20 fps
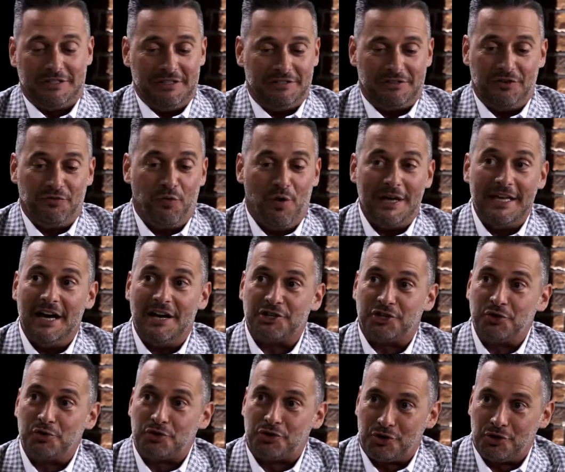tu as
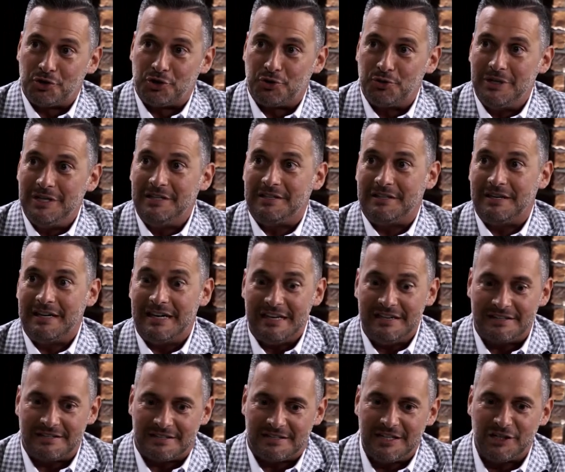voyagé aujourd'hui, tu es
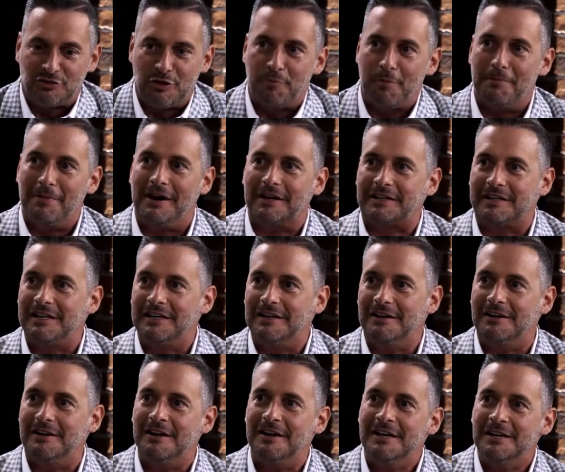ici, tu peux pas manquer
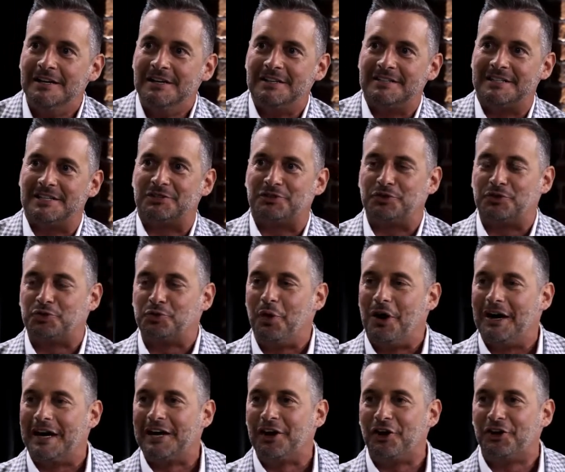ben cette
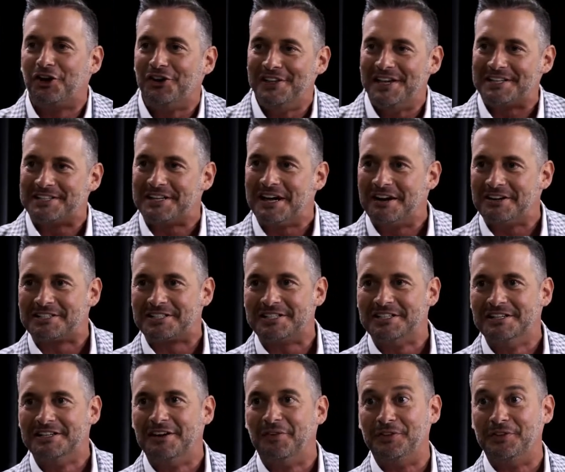soirée reconnaissance-là.